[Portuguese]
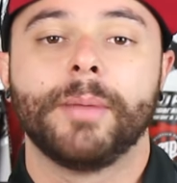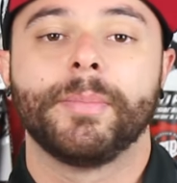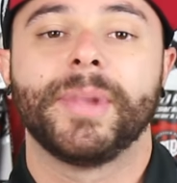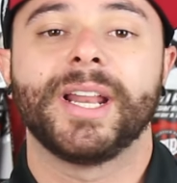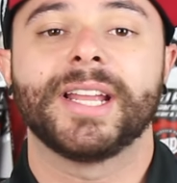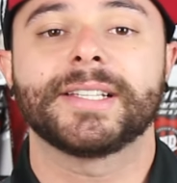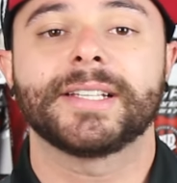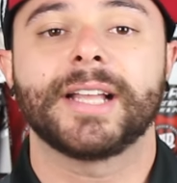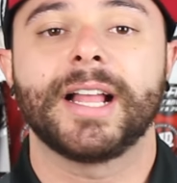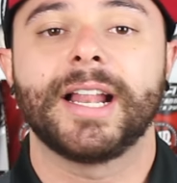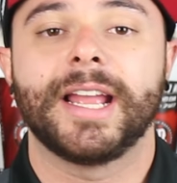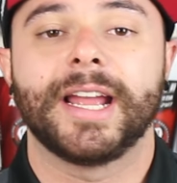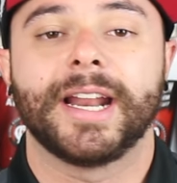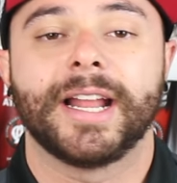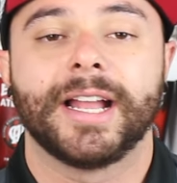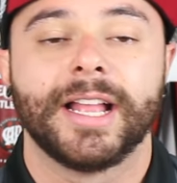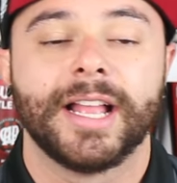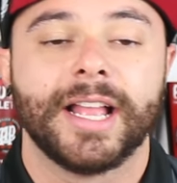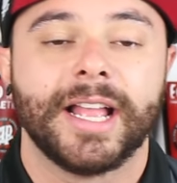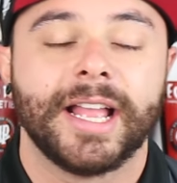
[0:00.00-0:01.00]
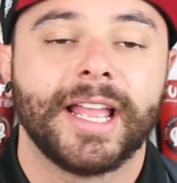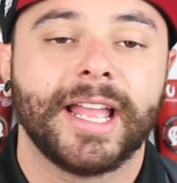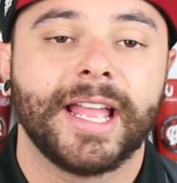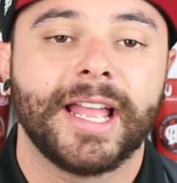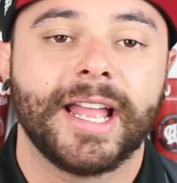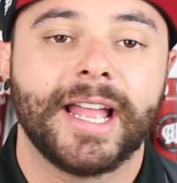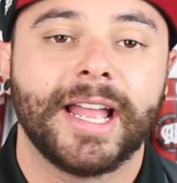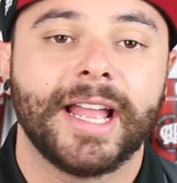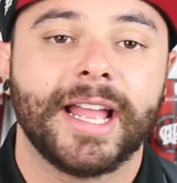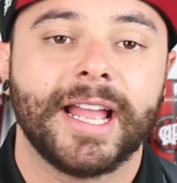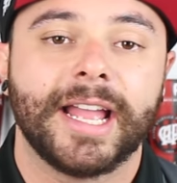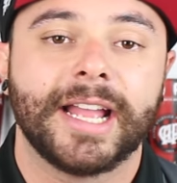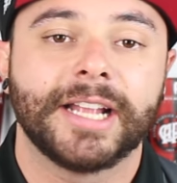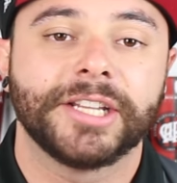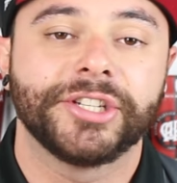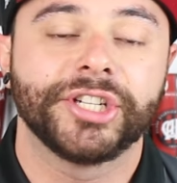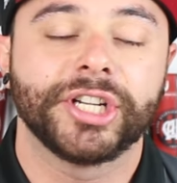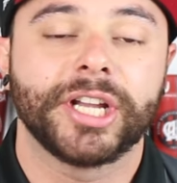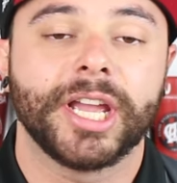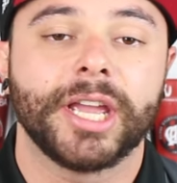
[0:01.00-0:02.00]
Beleza, galera? É,
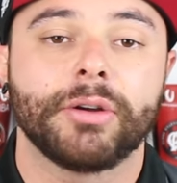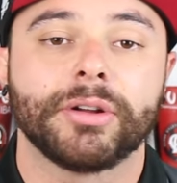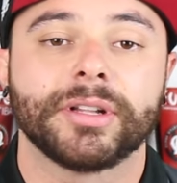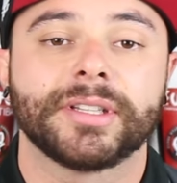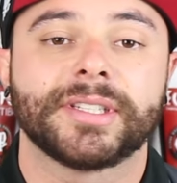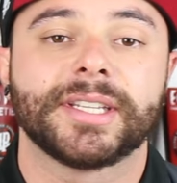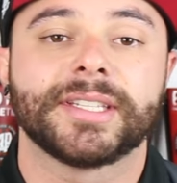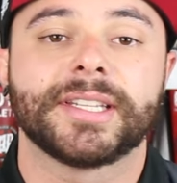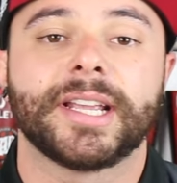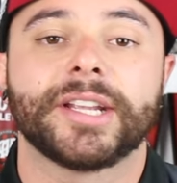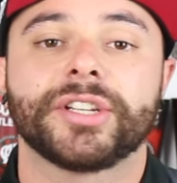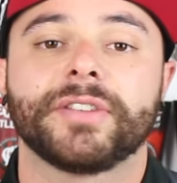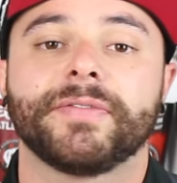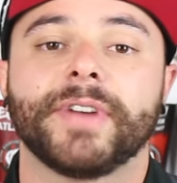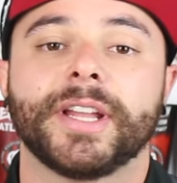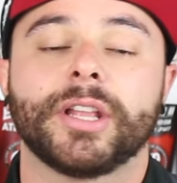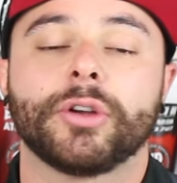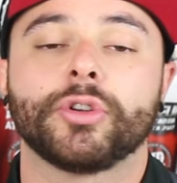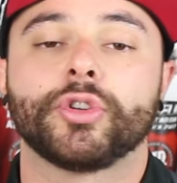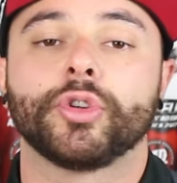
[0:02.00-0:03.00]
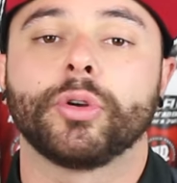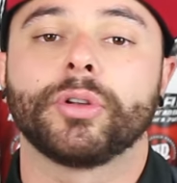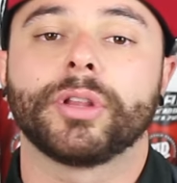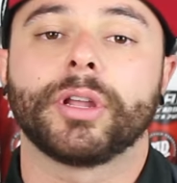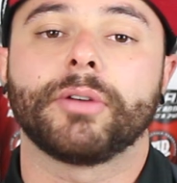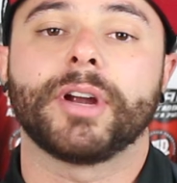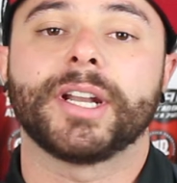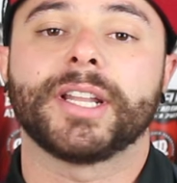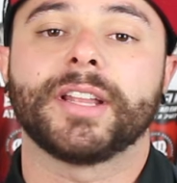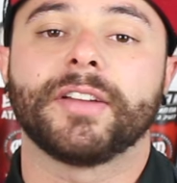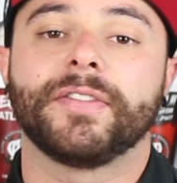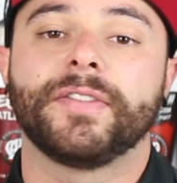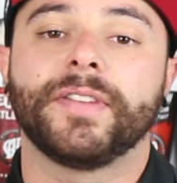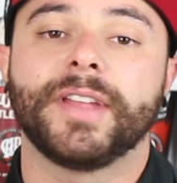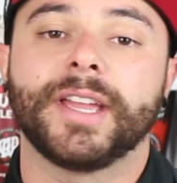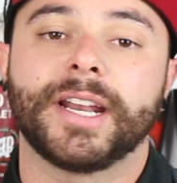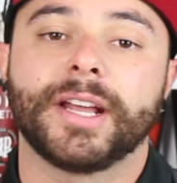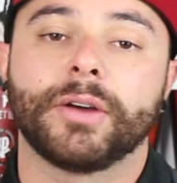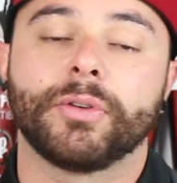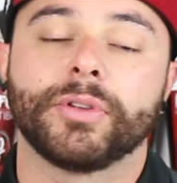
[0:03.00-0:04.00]
diga aí quando vocês acham que vai dar o jogo na
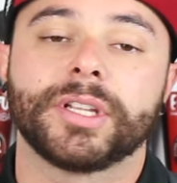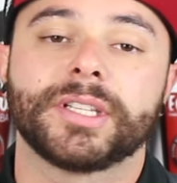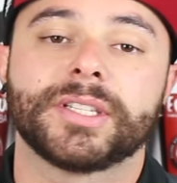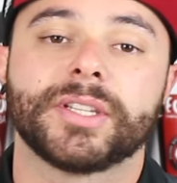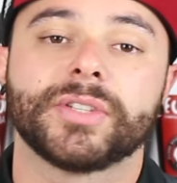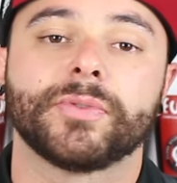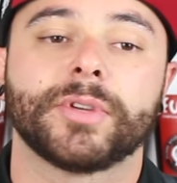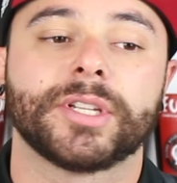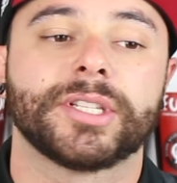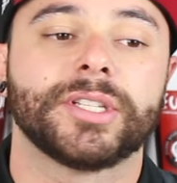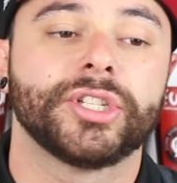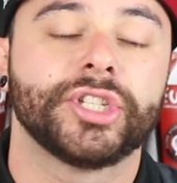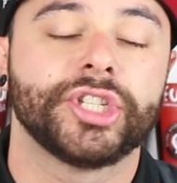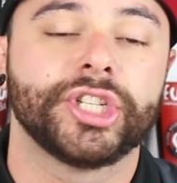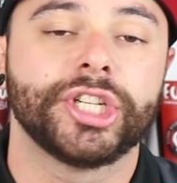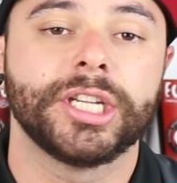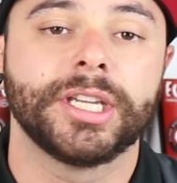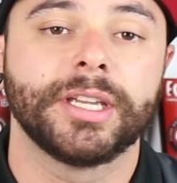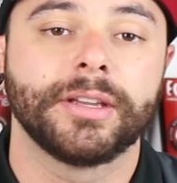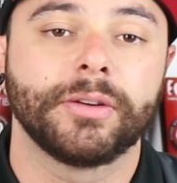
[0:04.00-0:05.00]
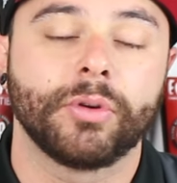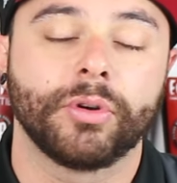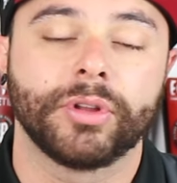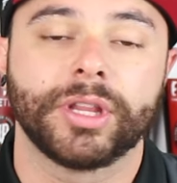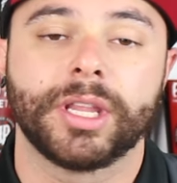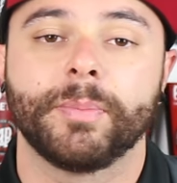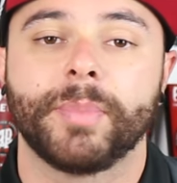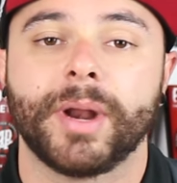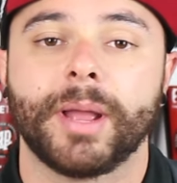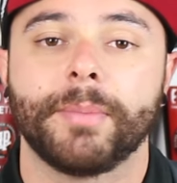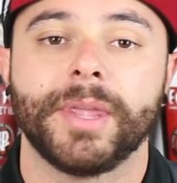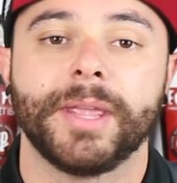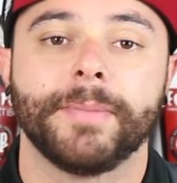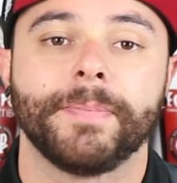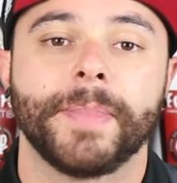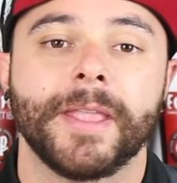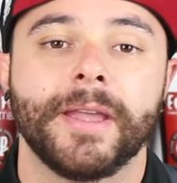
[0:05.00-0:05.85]
quarta-feira, onde que vocês vão assistir, contem pra mim.